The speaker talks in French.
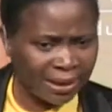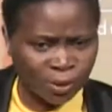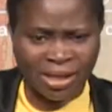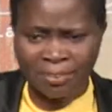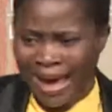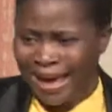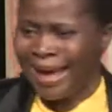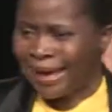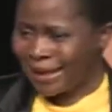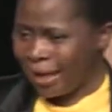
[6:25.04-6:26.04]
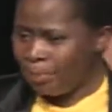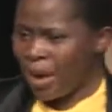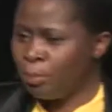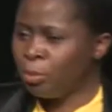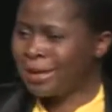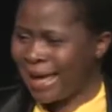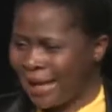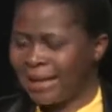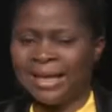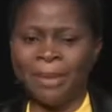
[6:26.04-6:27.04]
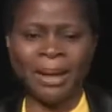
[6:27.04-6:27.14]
Est-ce que ça m'a équipé pour gagner la